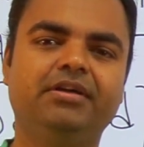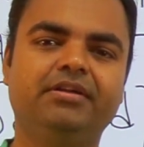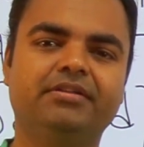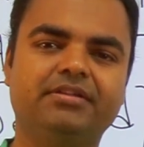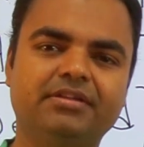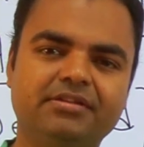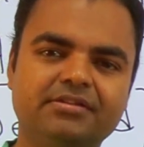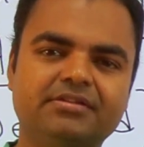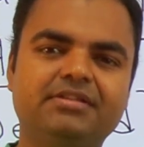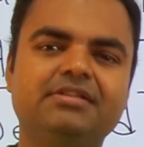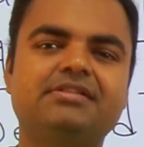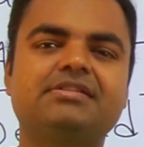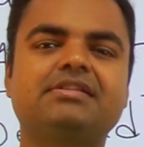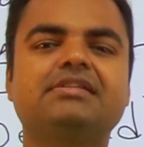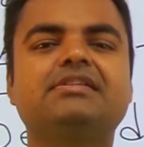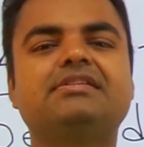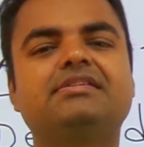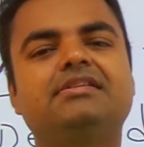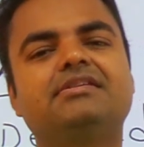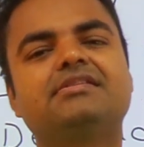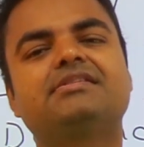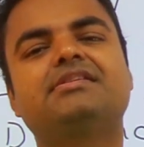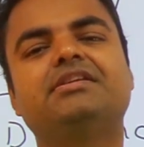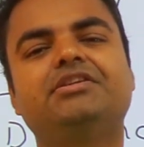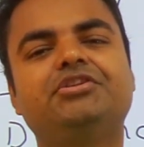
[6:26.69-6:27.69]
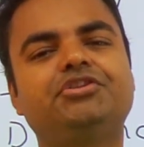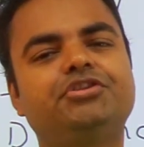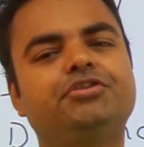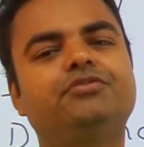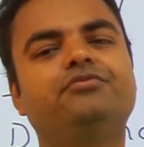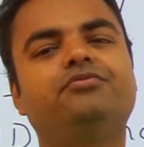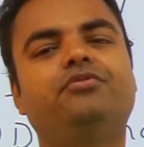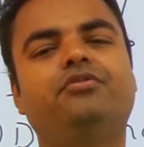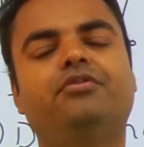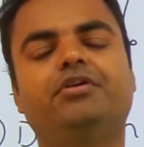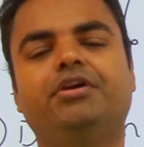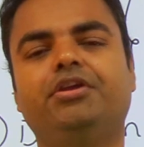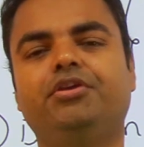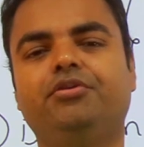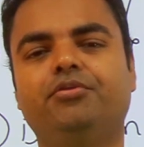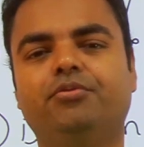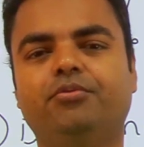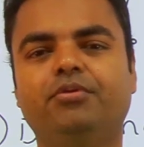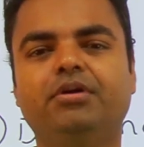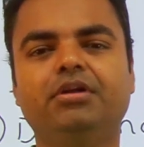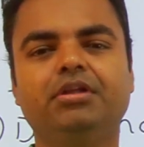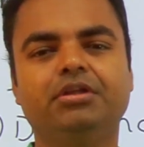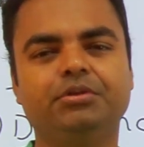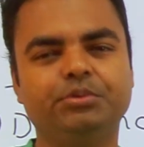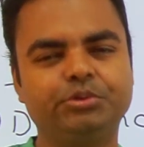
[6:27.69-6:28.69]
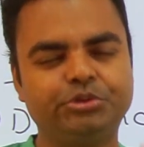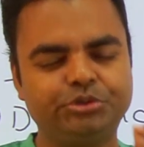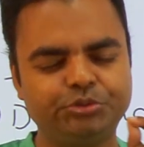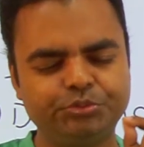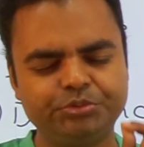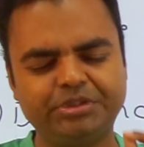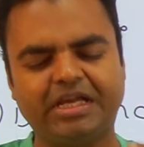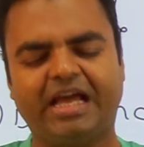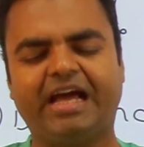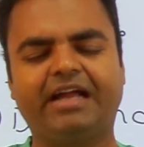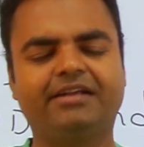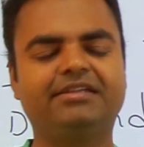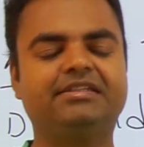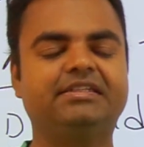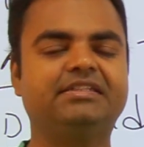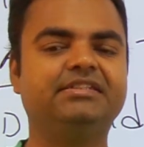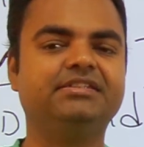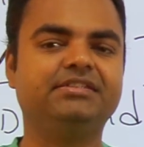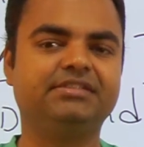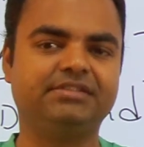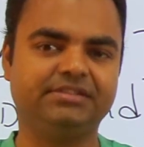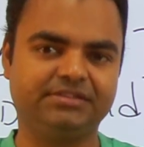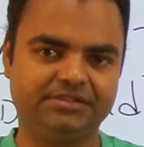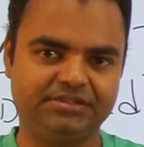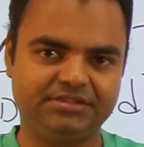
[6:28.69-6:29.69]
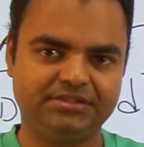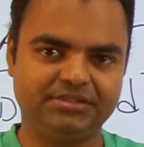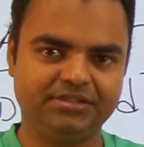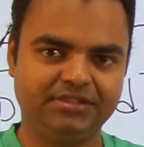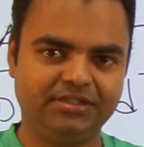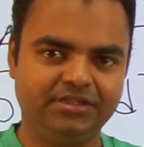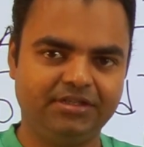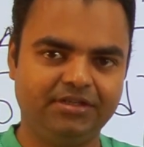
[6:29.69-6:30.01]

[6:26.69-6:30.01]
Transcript: देन दिस इज द सेशन फॉर यू यू शुड अटेंड इट